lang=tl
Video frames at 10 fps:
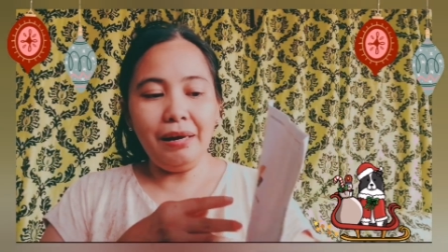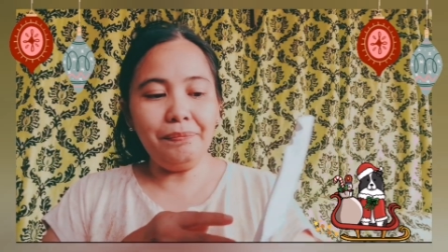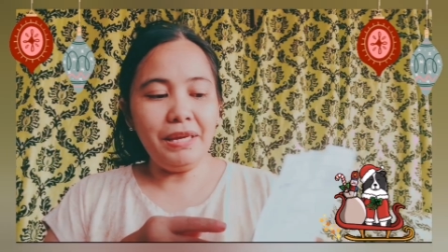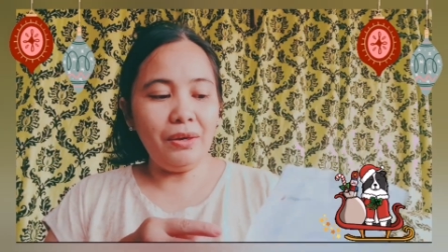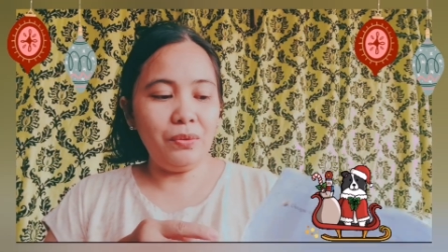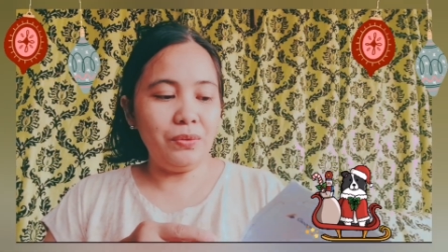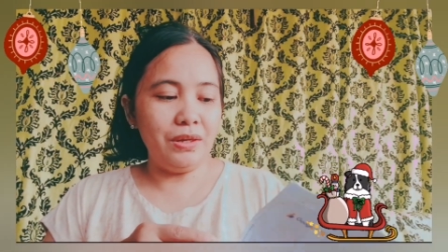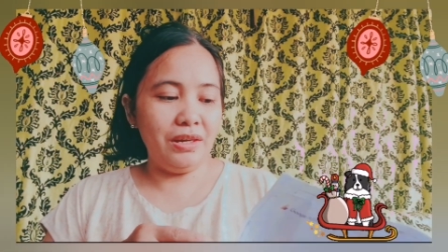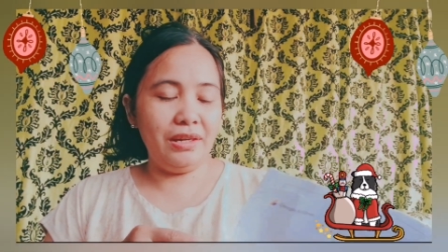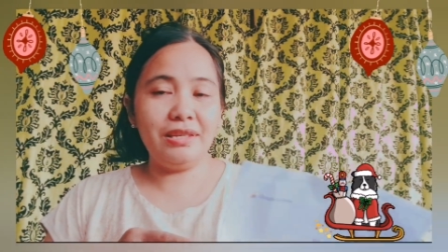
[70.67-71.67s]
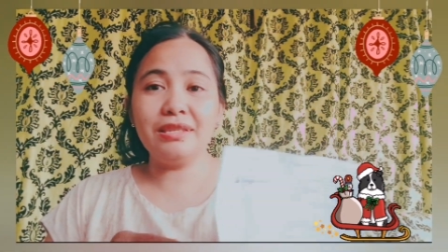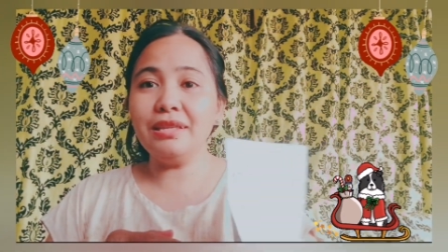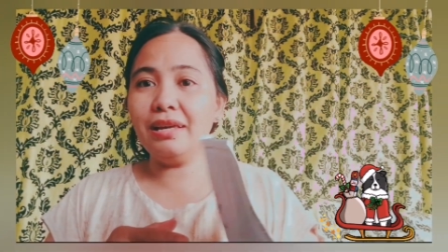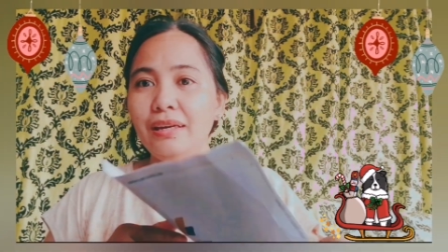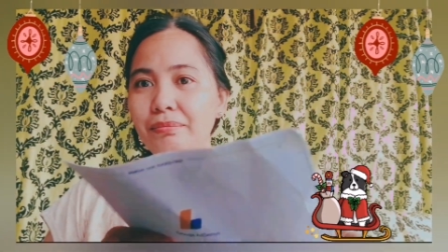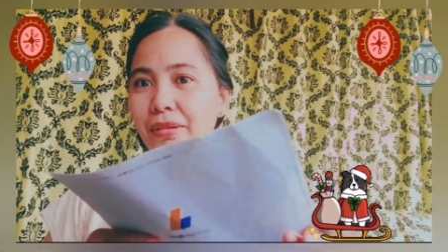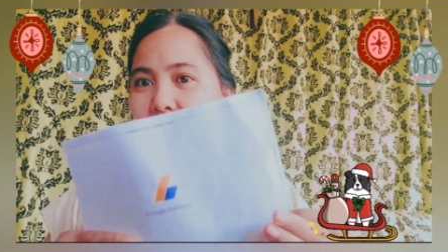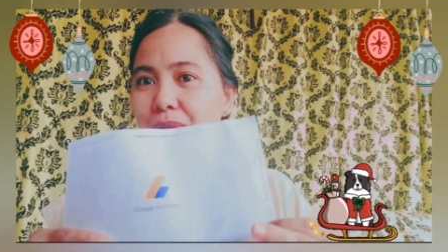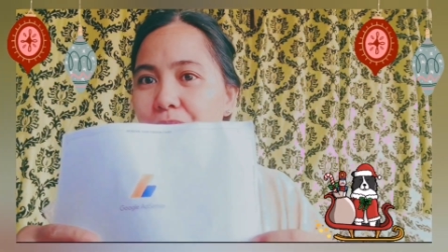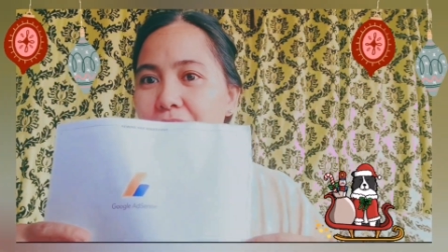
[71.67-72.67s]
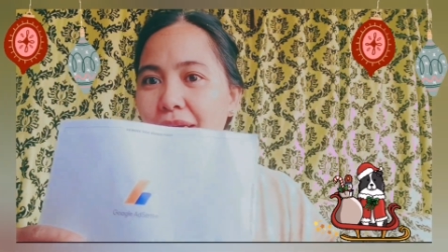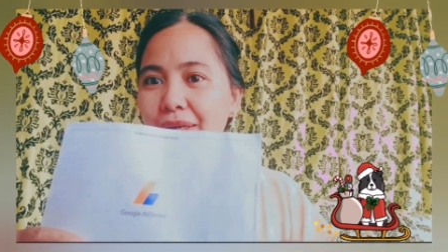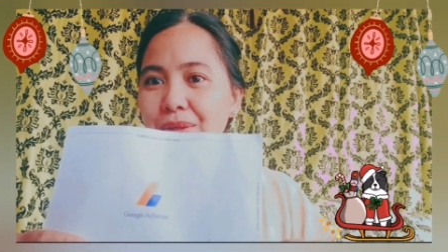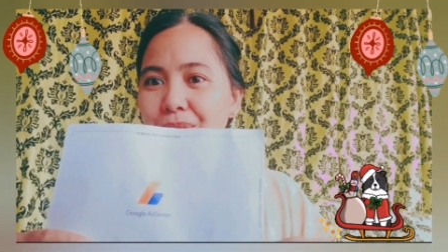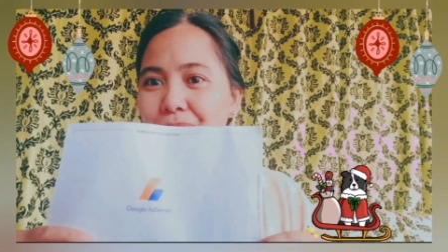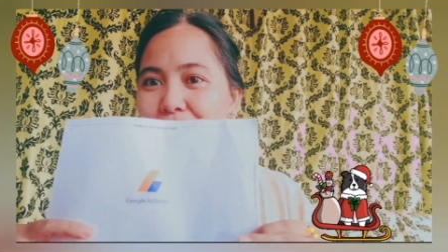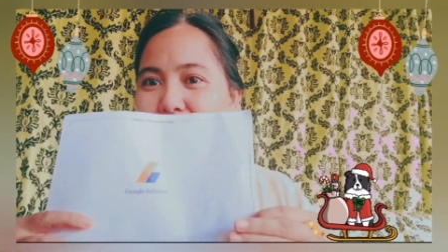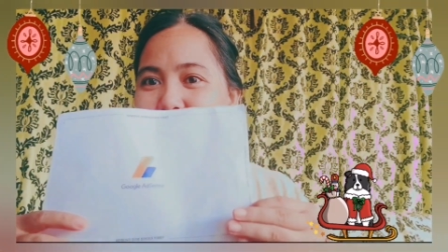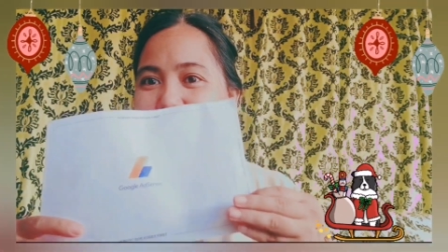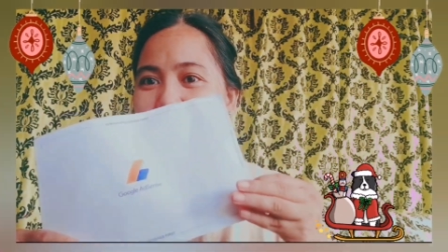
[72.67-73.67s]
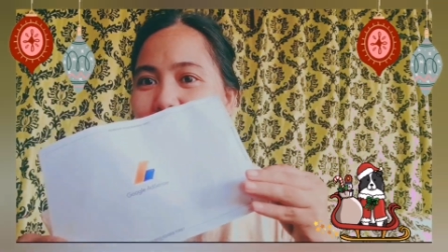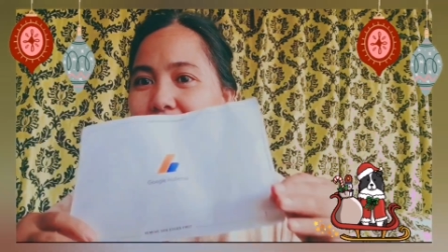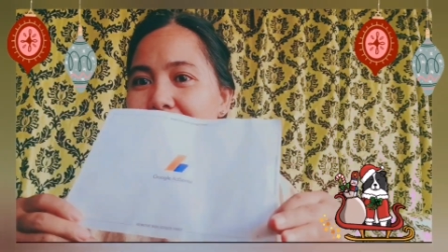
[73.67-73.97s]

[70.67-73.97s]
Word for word: Happy ako, guys. Dahil meron tayong